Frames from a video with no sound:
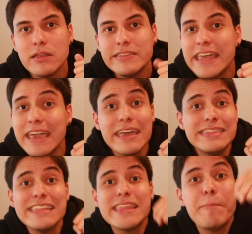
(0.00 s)

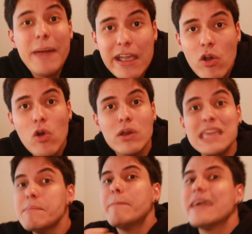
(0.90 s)
de, te pego
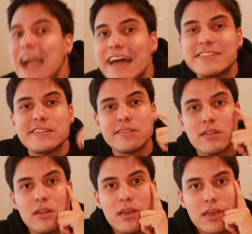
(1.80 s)
y me pegas.